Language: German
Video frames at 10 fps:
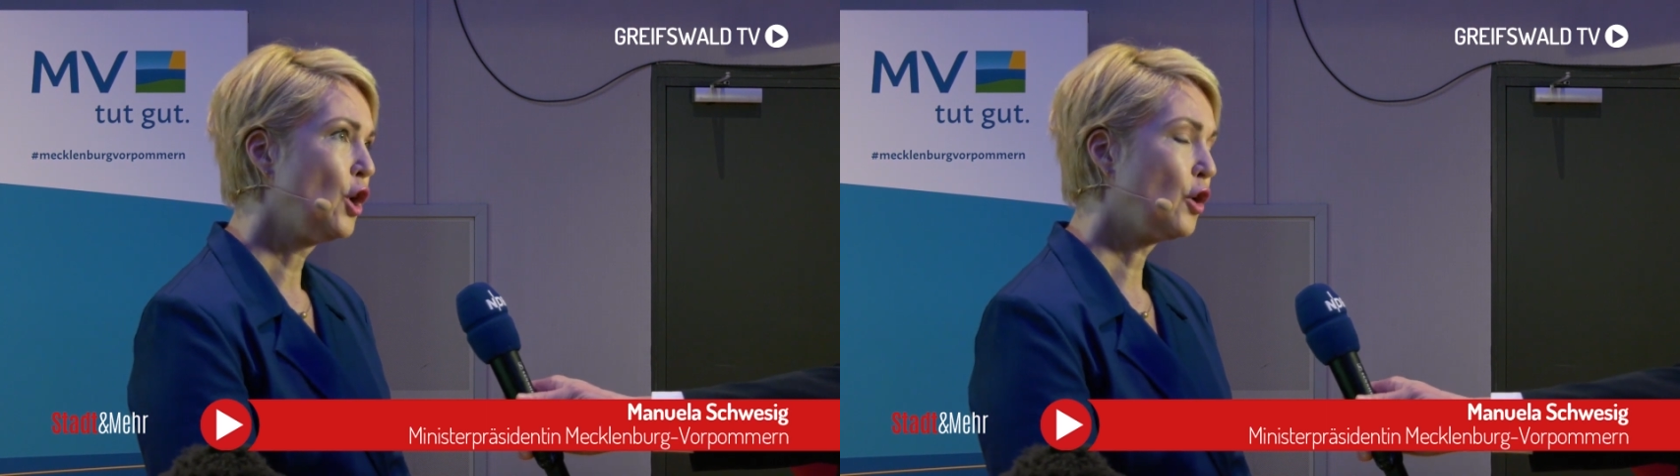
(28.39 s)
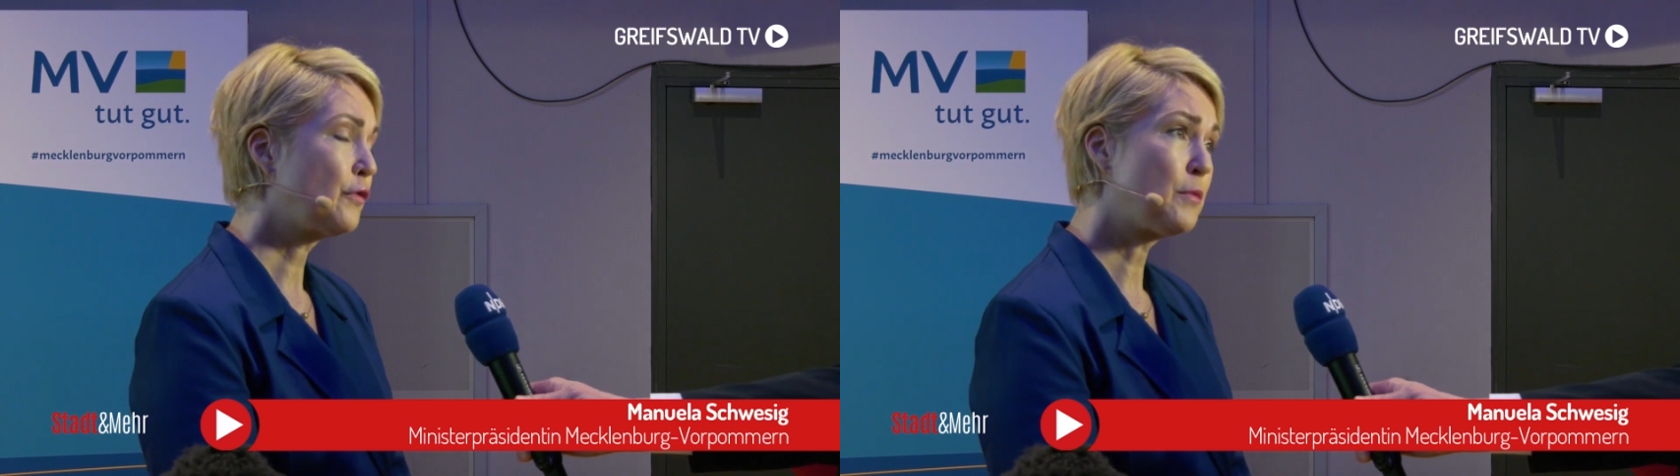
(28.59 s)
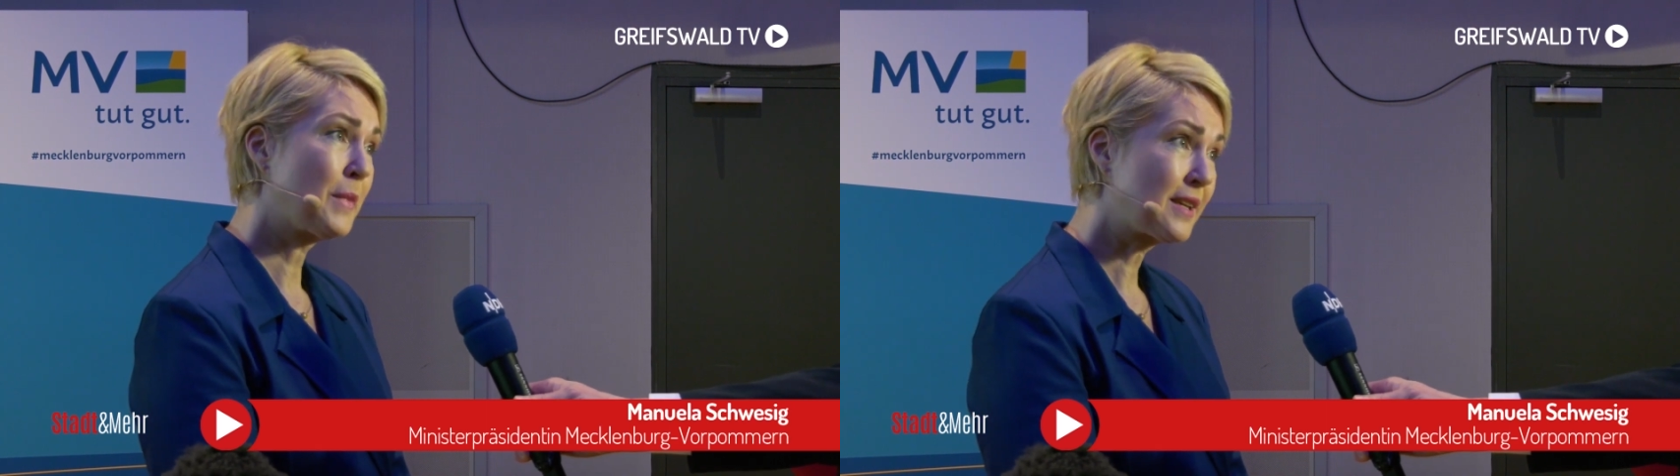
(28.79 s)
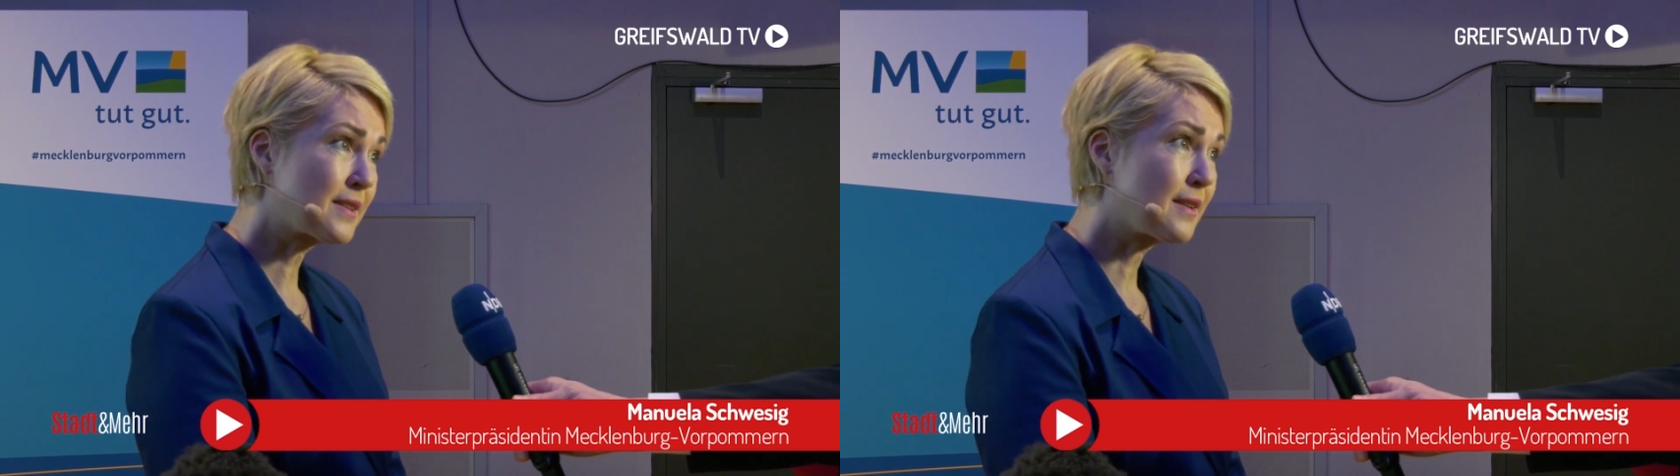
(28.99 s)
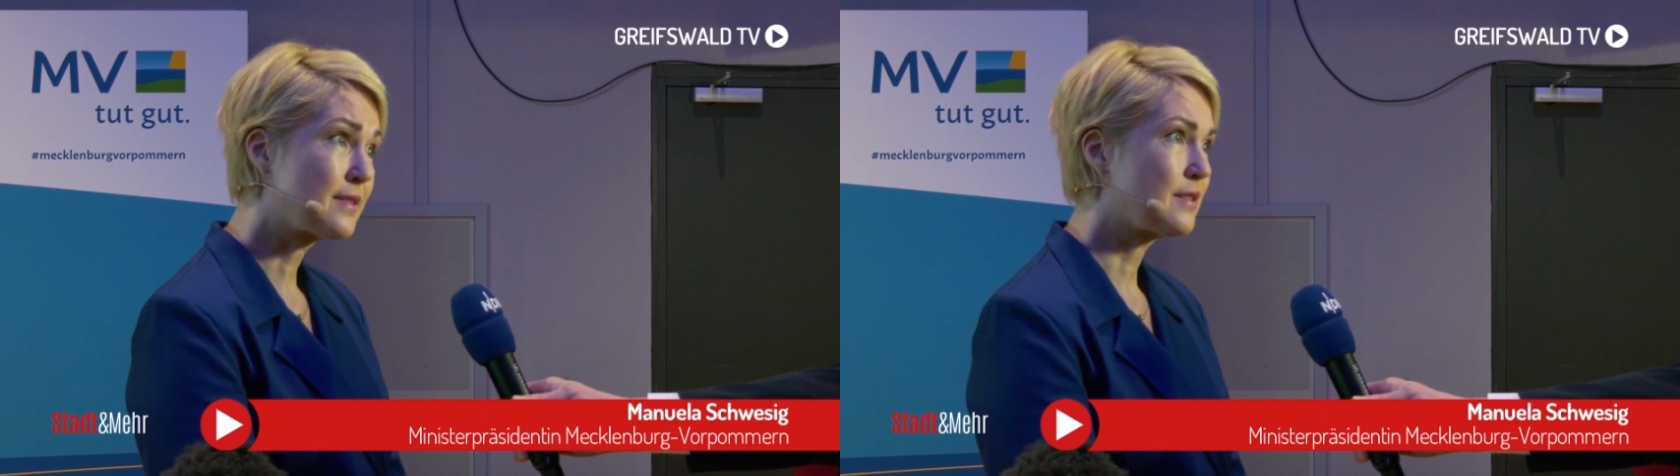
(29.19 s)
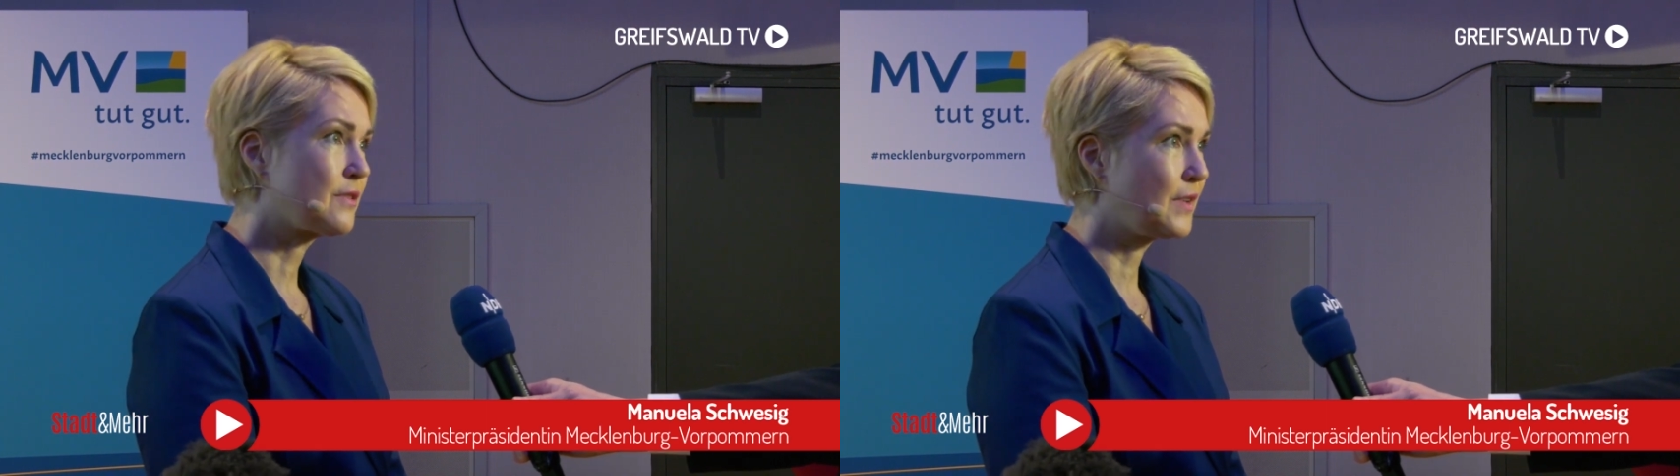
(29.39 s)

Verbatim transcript: Und für mich ist das das